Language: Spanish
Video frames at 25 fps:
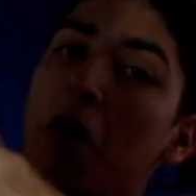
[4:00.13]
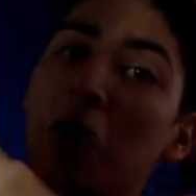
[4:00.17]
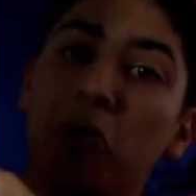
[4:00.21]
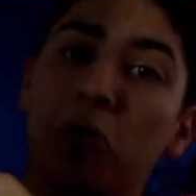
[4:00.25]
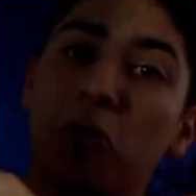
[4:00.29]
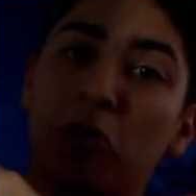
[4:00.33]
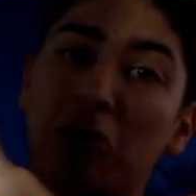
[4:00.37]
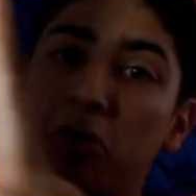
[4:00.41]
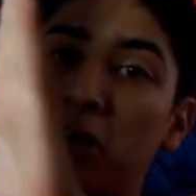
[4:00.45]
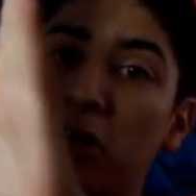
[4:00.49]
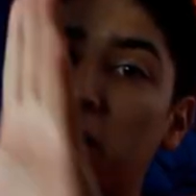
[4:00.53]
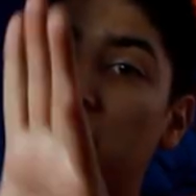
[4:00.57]

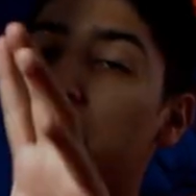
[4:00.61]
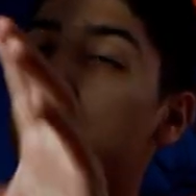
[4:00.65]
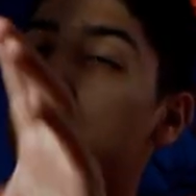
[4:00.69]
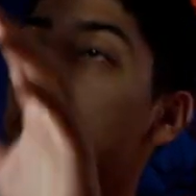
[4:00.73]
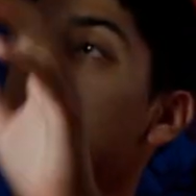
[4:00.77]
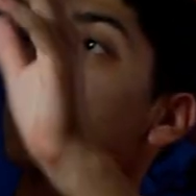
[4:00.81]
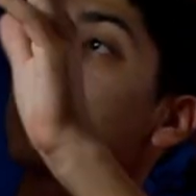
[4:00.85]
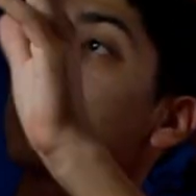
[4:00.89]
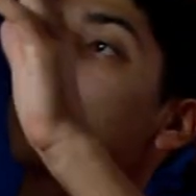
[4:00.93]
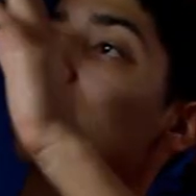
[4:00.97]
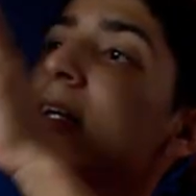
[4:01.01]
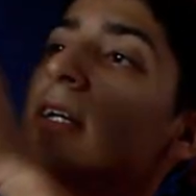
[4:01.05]
luz no salga
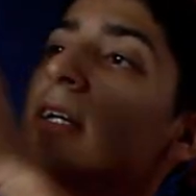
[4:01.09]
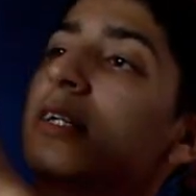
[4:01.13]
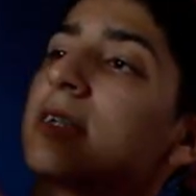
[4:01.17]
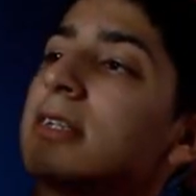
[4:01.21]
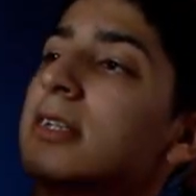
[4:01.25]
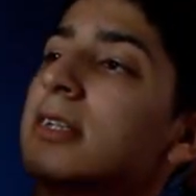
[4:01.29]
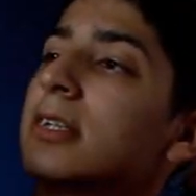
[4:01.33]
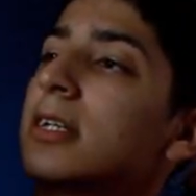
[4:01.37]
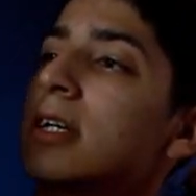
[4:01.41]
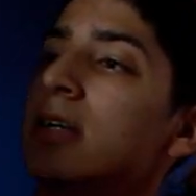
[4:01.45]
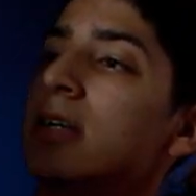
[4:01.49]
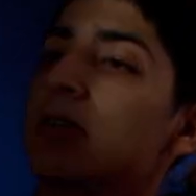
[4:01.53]
para
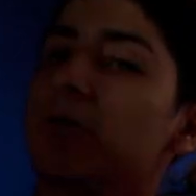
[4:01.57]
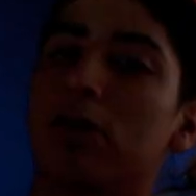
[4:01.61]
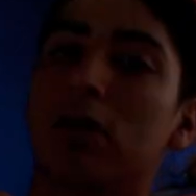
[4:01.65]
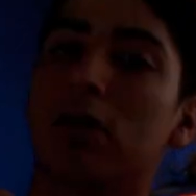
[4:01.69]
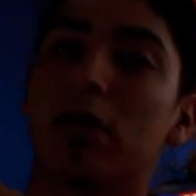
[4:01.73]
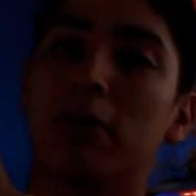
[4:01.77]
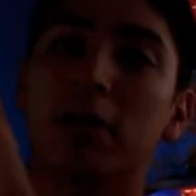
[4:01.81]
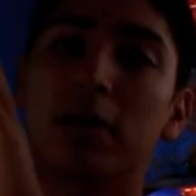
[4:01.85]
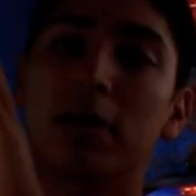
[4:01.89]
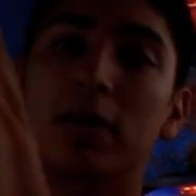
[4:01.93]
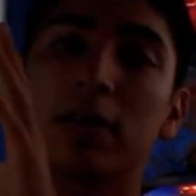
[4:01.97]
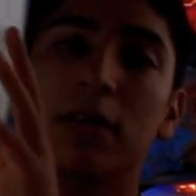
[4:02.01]
atrás y
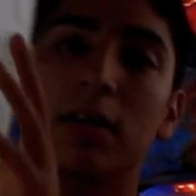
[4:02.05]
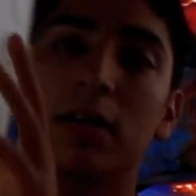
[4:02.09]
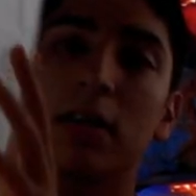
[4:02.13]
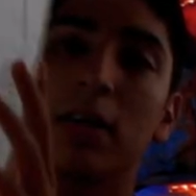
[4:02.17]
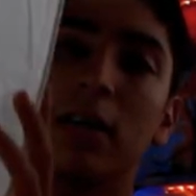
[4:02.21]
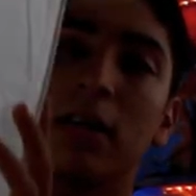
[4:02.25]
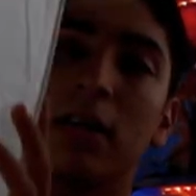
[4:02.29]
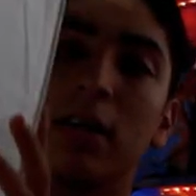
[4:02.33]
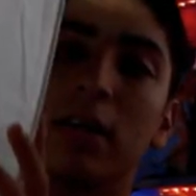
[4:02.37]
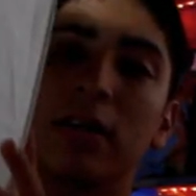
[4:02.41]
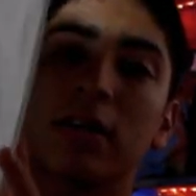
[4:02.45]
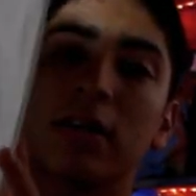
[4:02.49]
solamente
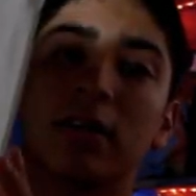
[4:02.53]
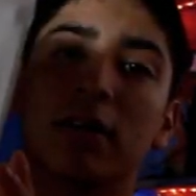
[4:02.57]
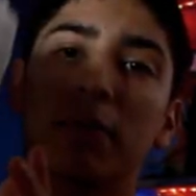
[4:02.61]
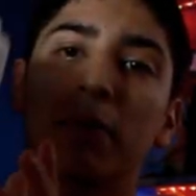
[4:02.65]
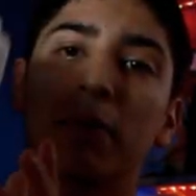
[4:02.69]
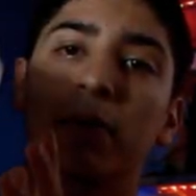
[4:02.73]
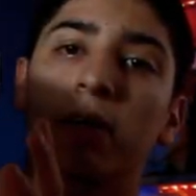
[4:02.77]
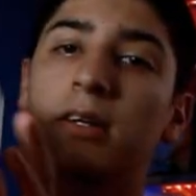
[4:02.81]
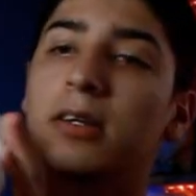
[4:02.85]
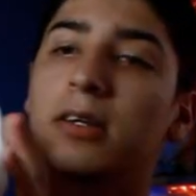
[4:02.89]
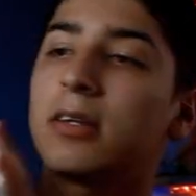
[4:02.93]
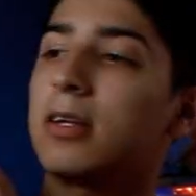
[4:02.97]
esta
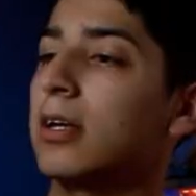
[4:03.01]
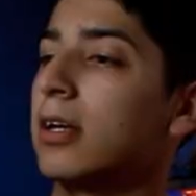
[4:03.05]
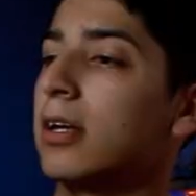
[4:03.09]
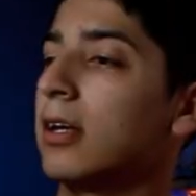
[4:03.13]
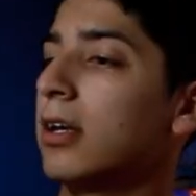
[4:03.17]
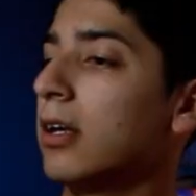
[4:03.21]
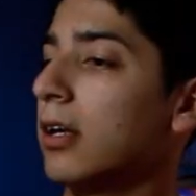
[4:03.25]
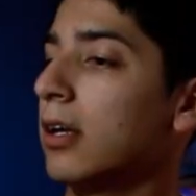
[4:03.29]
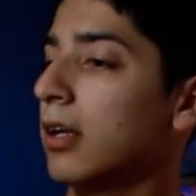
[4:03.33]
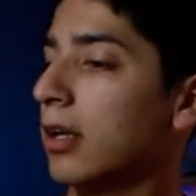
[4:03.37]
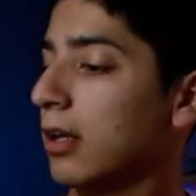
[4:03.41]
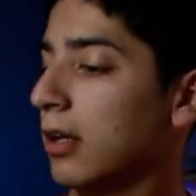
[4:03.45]
parte
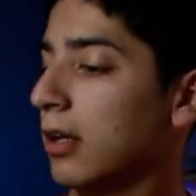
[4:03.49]
con